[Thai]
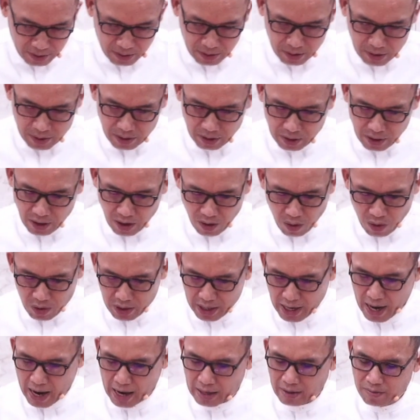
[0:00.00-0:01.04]
แล้วก็อดอา
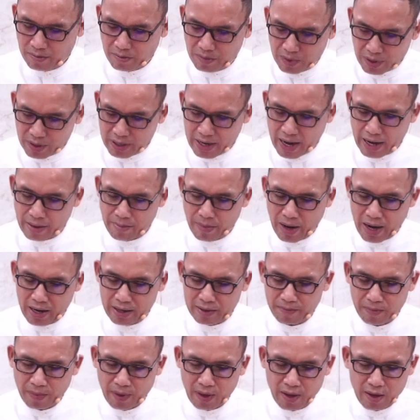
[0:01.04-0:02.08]
หารมื้อไหนบ้าง
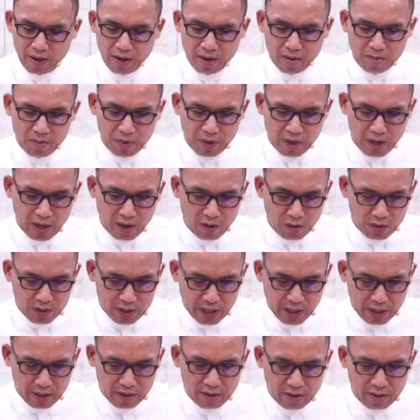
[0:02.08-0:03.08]
เพื่ออุทิศ